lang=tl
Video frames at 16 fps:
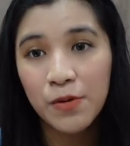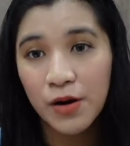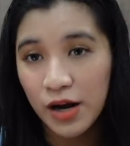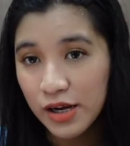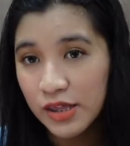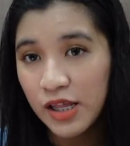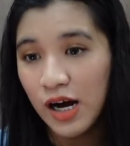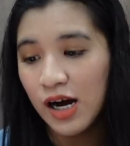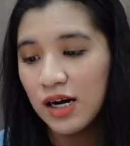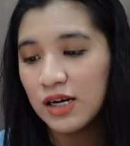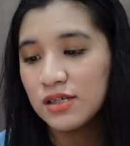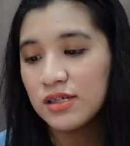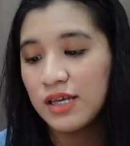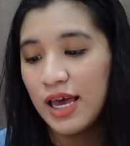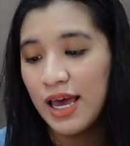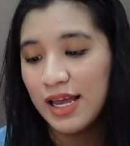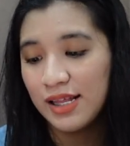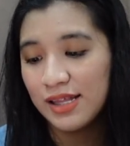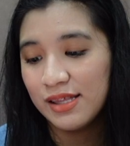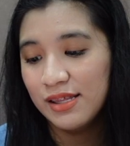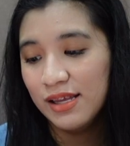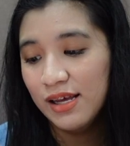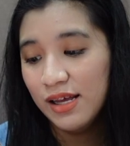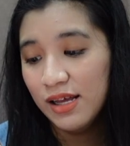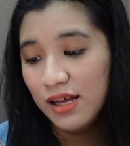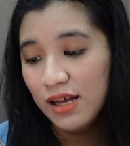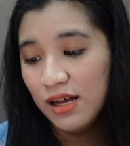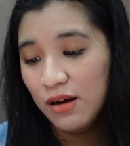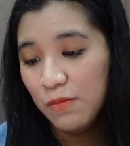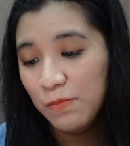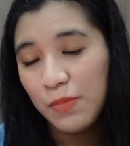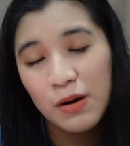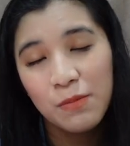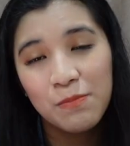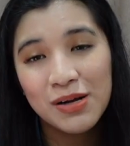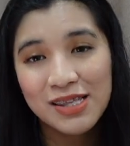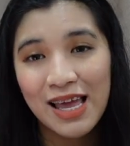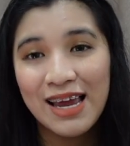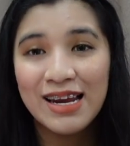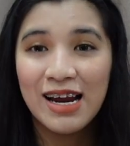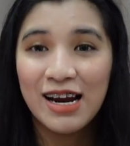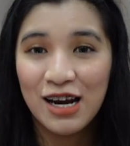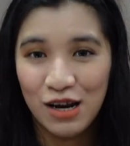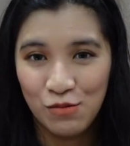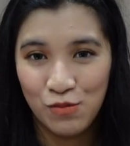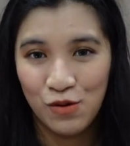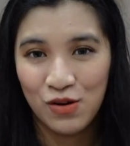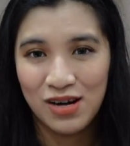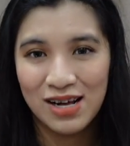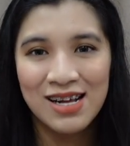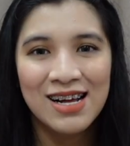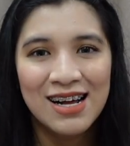products and pangpatay ng lamok.